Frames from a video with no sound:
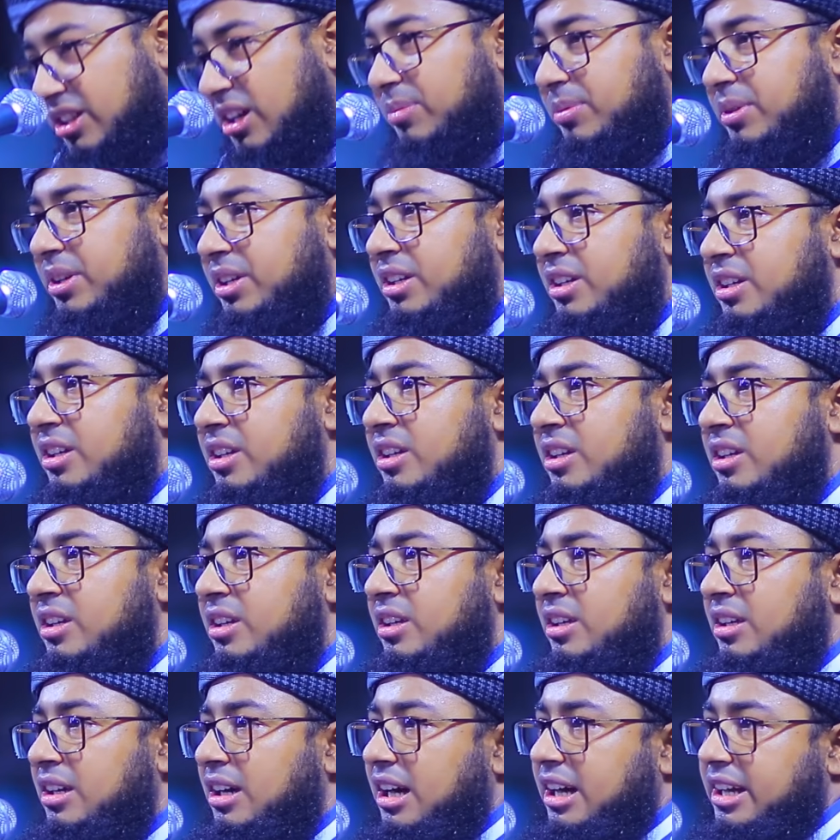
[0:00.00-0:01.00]
চাবেন
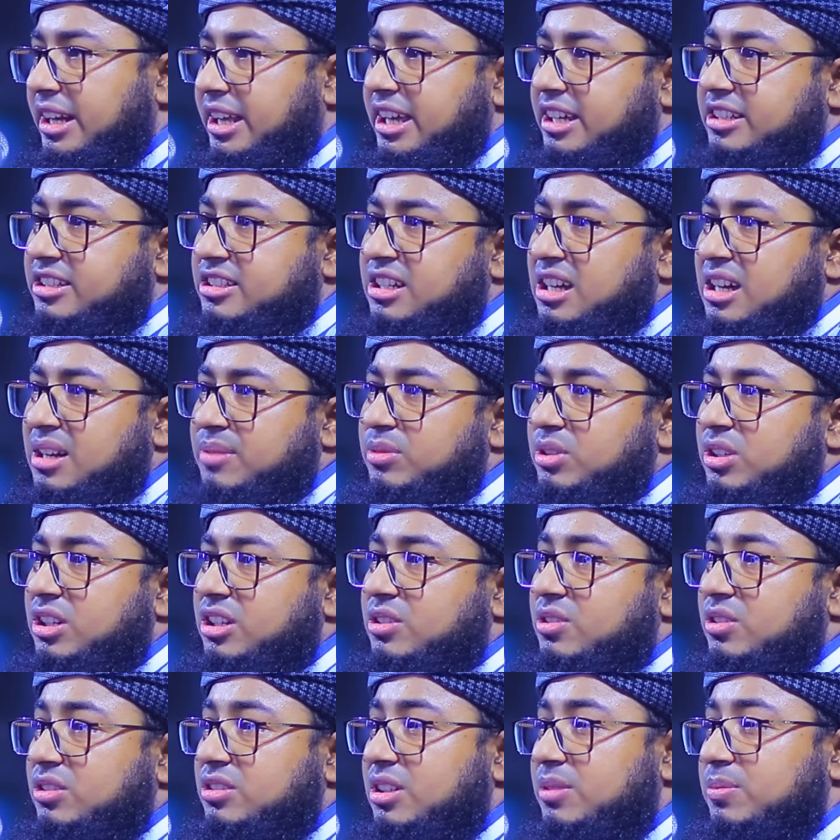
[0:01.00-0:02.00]
আর একটা
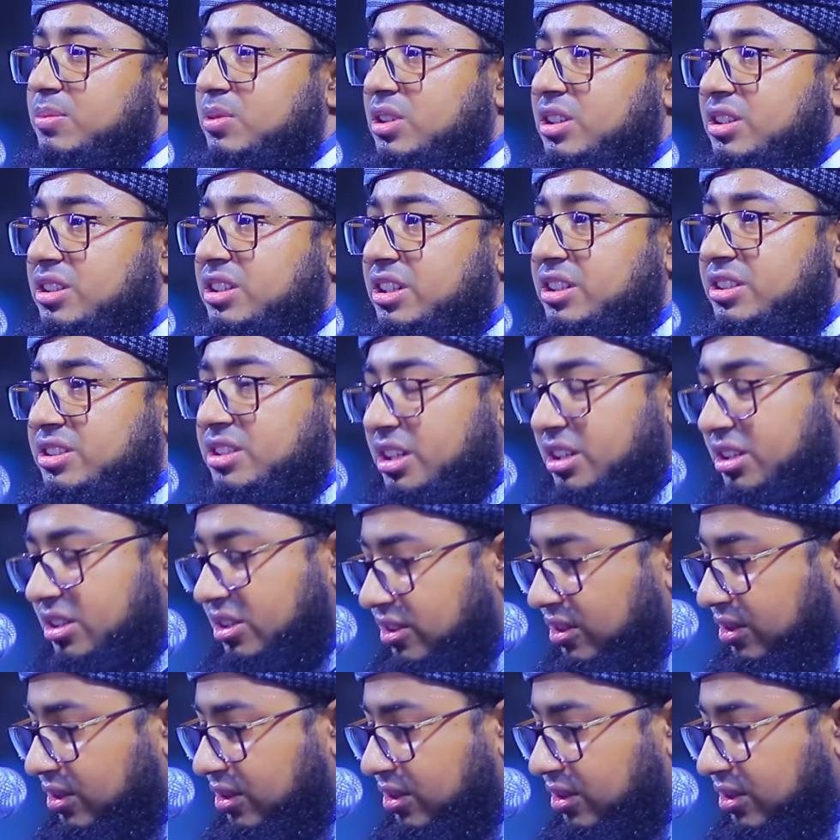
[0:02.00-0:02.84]
আমলের কথা বলে দিয়ে যাই